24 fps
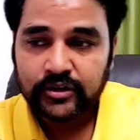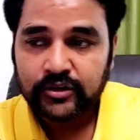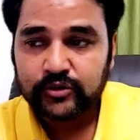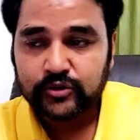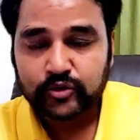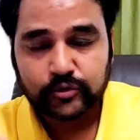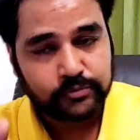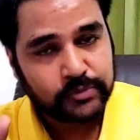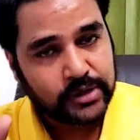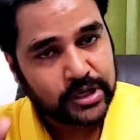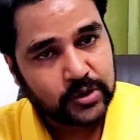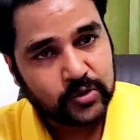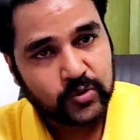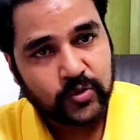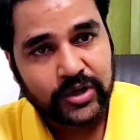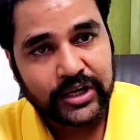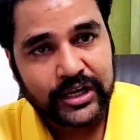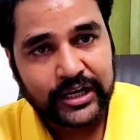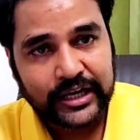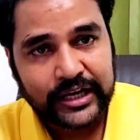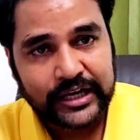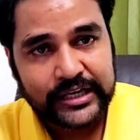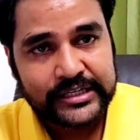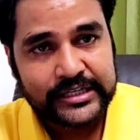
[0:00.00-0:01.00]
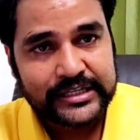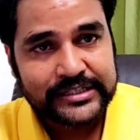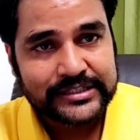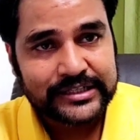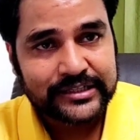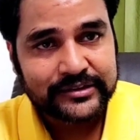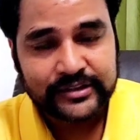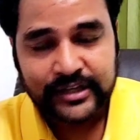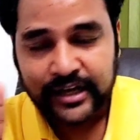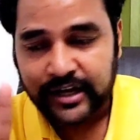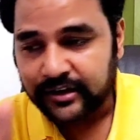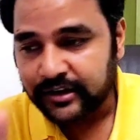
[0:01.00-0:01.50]
तो बिल्कुल लगाया जा
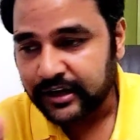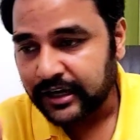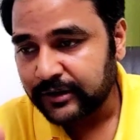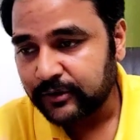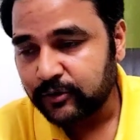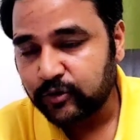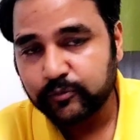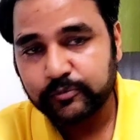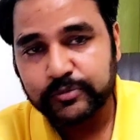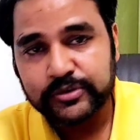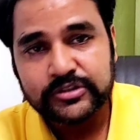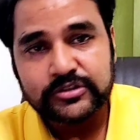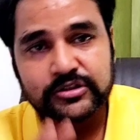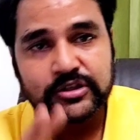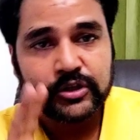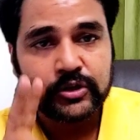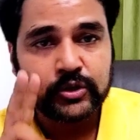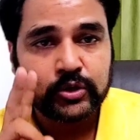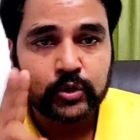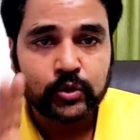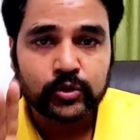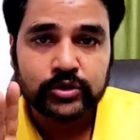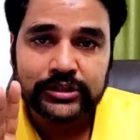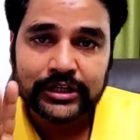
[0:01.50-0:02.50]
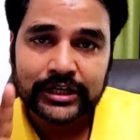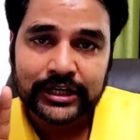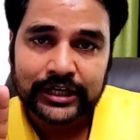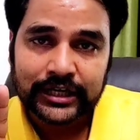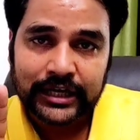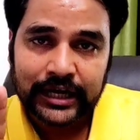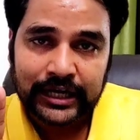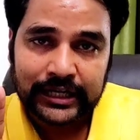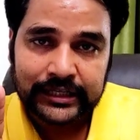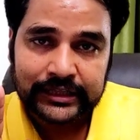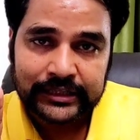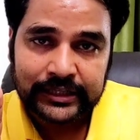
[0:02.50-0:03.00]
सकता है नाइट्रो पिस्टन दो तरह
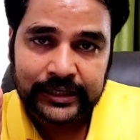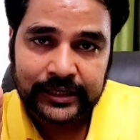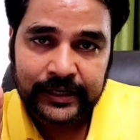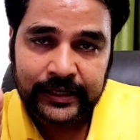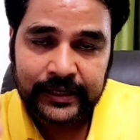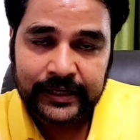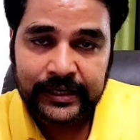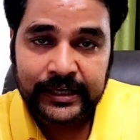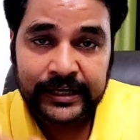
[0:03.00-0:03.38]
का आता है